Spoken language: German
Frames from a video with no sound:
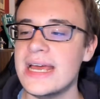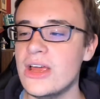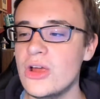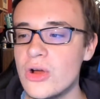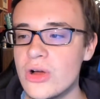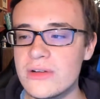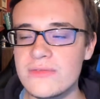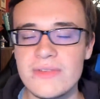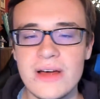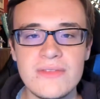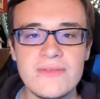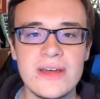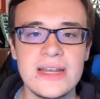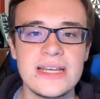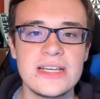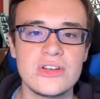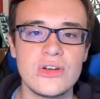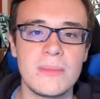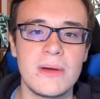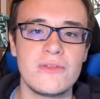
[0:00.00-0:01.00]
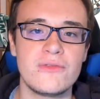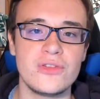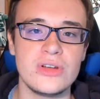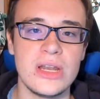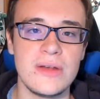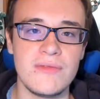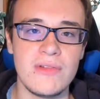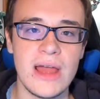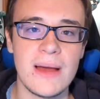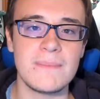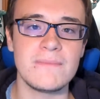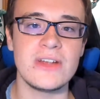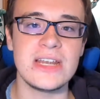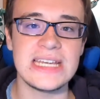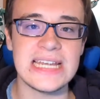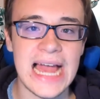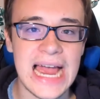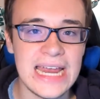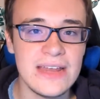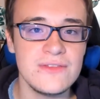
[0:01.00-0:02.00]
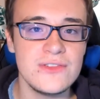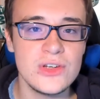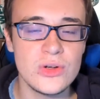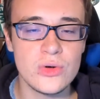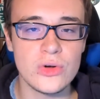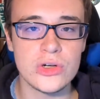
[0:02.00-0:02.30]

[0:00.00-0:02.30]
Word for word: Irgendwann werde ich nochmal für den werben, wenn ich ein Video